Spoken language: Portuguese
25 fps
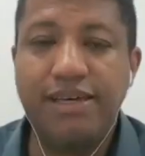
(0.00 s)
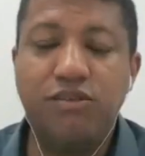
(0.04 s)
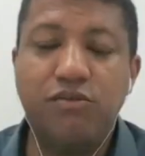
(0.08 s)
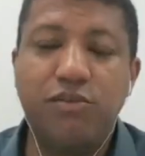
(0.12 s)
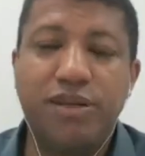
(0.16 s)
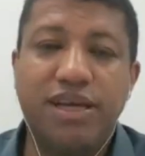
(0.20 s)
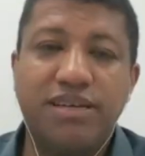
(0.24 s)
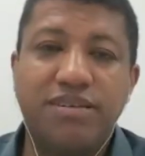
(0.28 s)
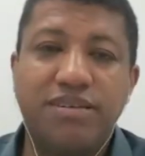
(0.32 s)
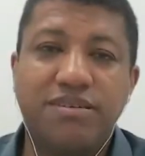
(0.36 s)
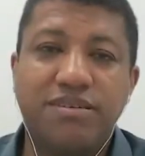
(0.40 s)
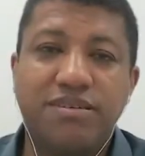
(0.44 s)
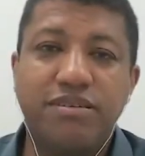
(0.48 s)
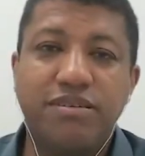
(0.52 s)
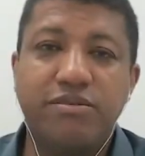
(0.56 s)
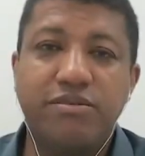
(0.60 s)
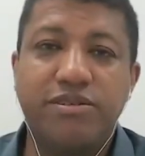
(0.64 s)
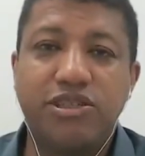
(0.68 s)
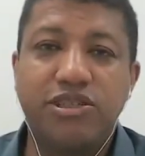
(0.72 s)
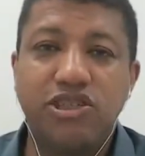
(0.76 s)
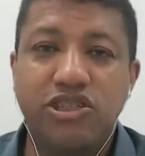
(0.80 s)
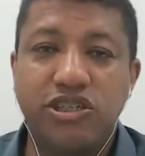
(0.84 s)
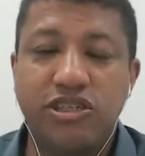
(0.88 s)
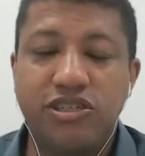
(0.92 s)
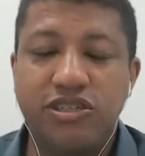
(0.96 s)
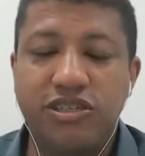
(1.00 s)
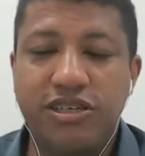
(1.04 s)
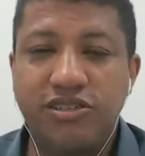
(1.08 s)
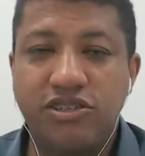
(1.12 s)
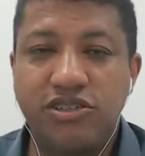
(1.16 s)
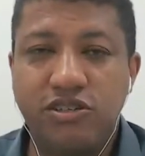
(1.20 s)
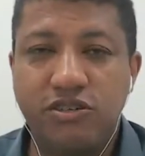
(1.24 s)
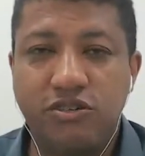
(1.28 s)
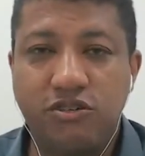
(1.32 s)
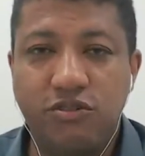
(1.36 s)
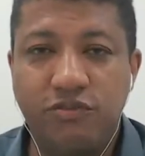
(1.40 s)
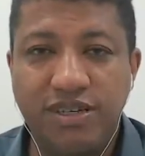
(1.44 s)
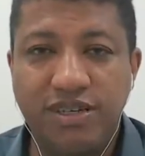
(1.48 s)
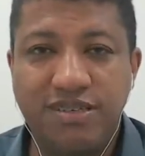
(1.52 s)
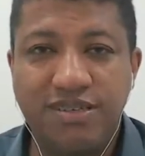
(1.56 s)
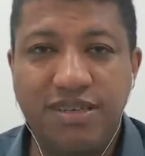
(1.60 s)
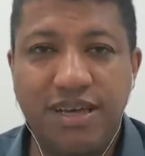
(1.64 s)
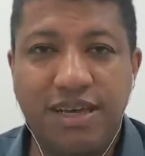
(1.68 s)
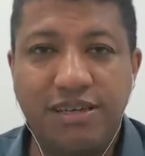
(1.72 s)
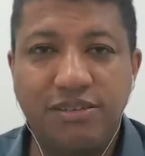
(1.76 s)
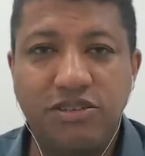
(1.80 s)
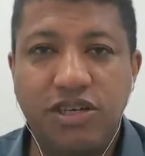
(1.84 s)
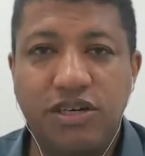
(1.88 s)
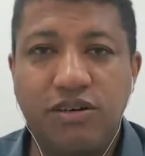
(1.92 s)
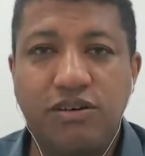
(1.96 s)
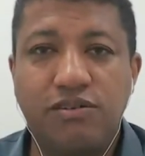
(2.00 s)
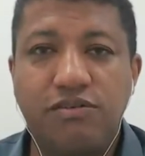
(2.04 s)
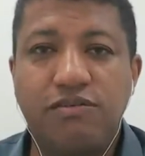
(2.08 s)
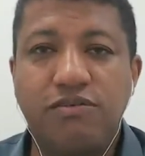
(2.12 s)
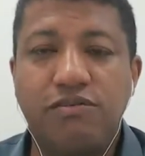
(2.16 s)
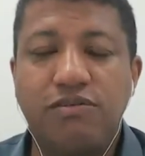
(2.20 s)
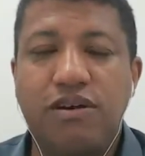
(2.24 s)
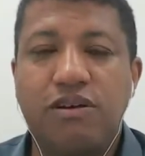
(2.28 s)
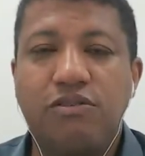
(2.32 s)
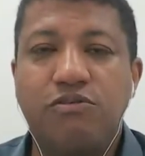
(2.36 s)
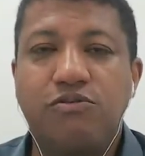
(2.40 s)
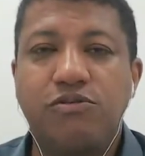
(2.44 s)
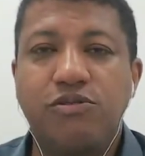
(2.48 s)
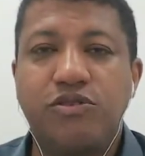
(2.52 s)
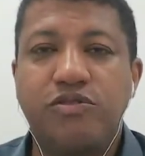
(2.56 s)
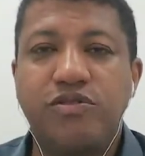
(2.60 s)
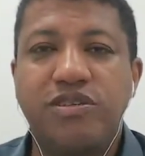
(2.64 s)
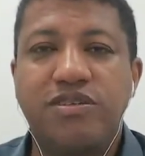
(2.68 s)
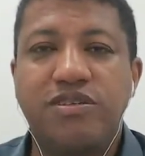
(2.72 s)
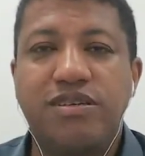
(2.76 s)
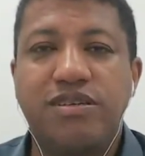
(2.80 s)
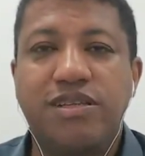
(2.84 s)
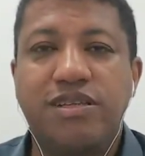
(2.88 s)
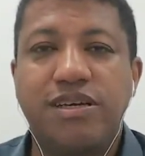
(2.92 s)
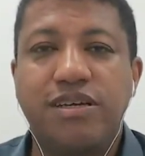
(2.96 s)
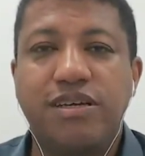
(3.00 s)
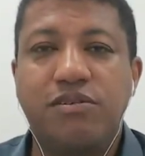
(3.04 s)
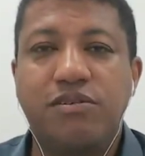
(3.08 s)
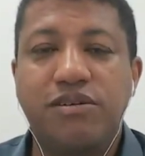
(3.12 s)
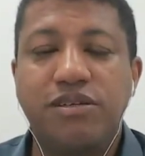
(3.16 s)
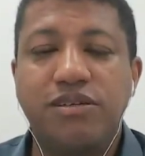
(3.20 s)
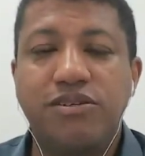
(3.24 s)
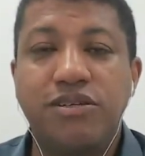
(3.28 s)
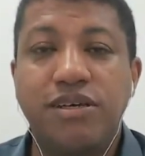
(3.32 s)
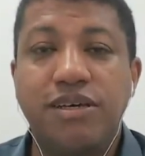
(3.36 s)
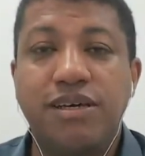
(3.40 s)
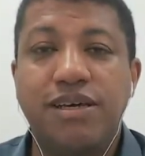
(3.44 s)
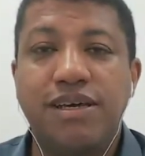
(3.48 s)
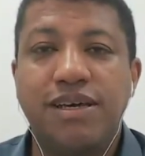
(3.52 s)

no Brasil, a gente já tinha conversado já um, alguns vídeos anteriores,